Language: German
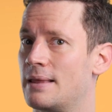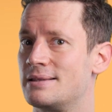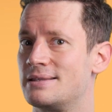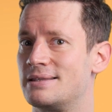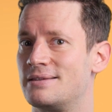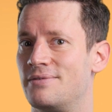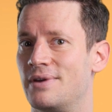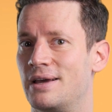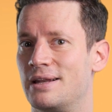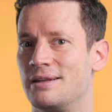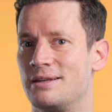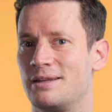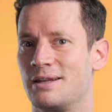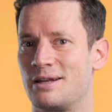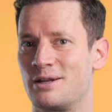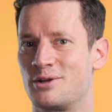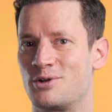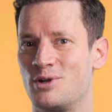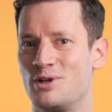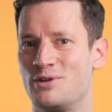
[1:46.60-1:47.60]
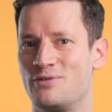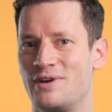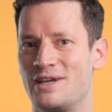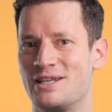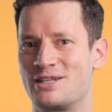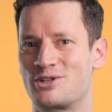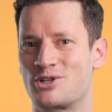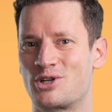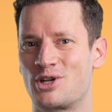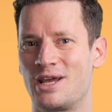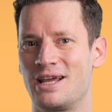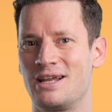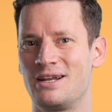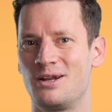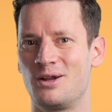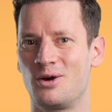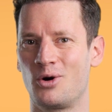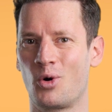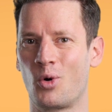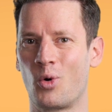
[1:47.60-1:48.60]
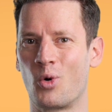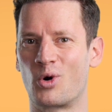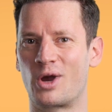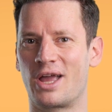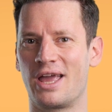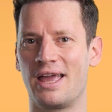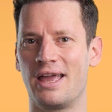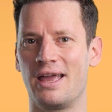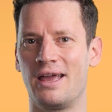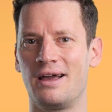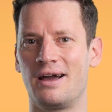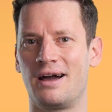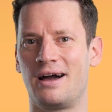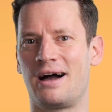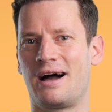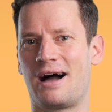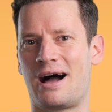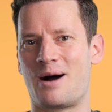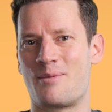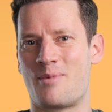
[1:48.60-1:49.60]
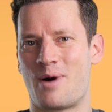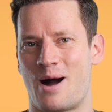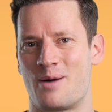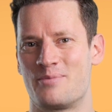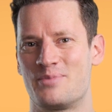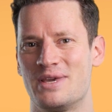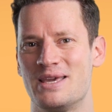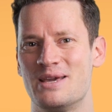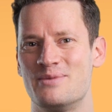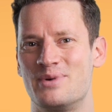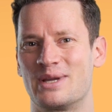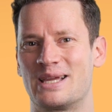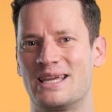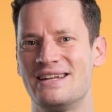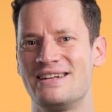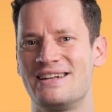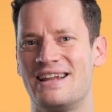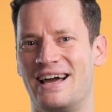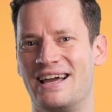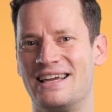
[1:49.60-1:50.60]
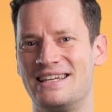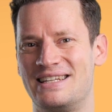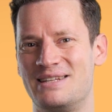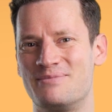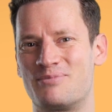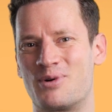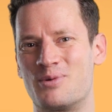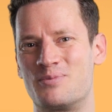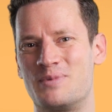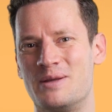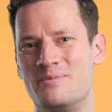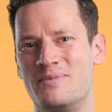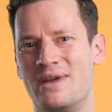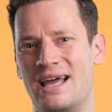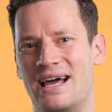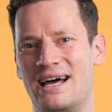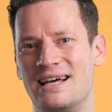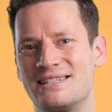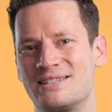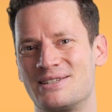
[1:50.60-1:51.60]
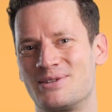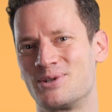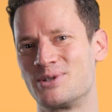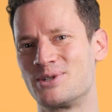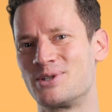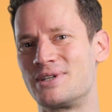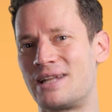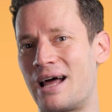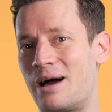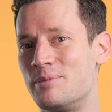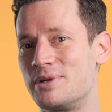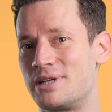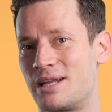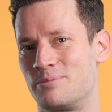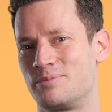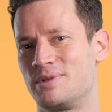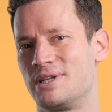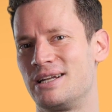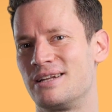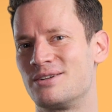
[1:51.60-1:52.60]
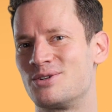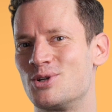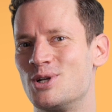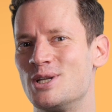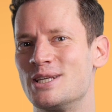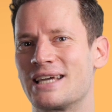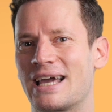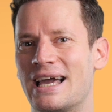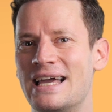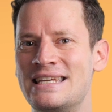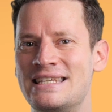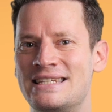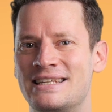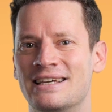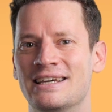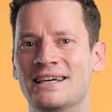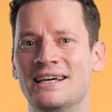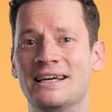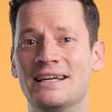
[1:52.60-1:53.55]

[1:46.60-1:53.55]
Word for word: Jetzt werdet ihr natürlich feststellen, okay, aber ab hier beginnen eigentlich die Probleme erst und damit habt ihr natürlich recht.